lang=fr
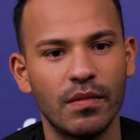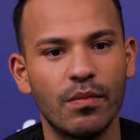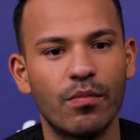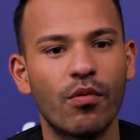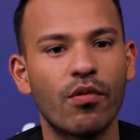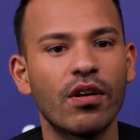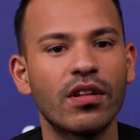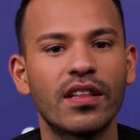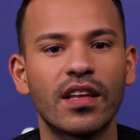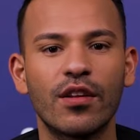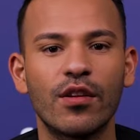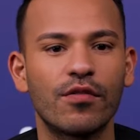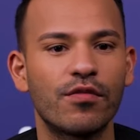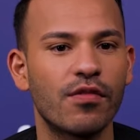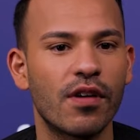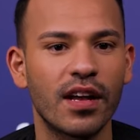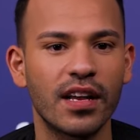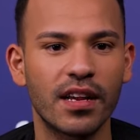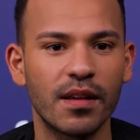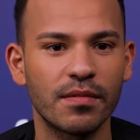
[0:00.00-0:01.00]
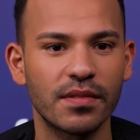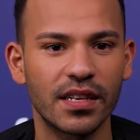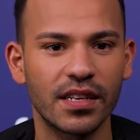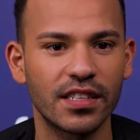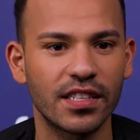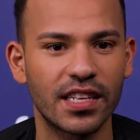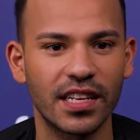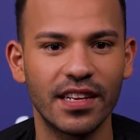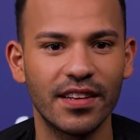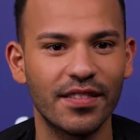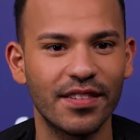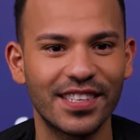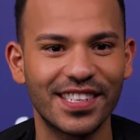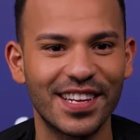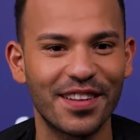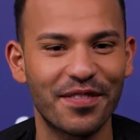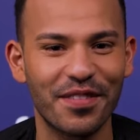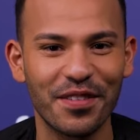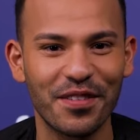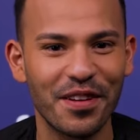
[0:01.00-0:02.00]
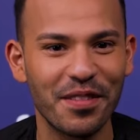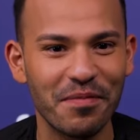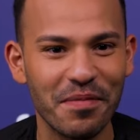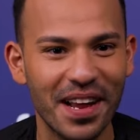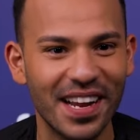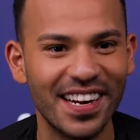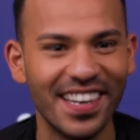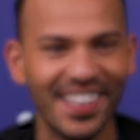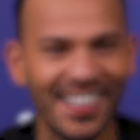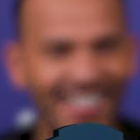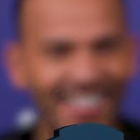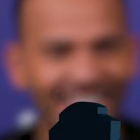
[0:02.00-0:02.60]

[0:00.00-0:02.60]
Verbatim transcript: pourquoi t'es un enfoiré comme ça Je t'ai fait quoi de mal